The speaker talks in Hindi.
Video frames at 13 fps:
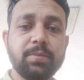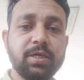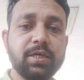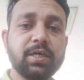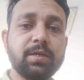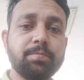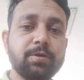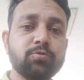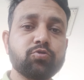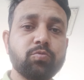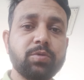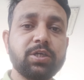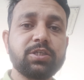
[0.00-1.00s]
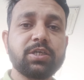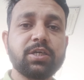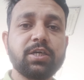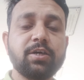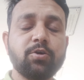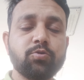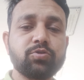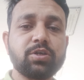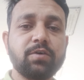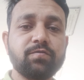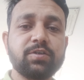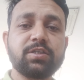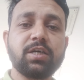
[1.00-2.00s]
मेडिकल पे उसको भेजेंगे और
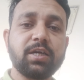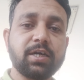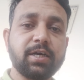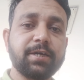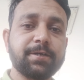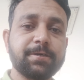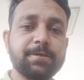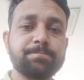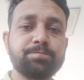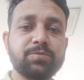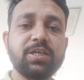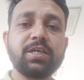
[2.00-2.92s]
उसका वीज़ा लगाएंगे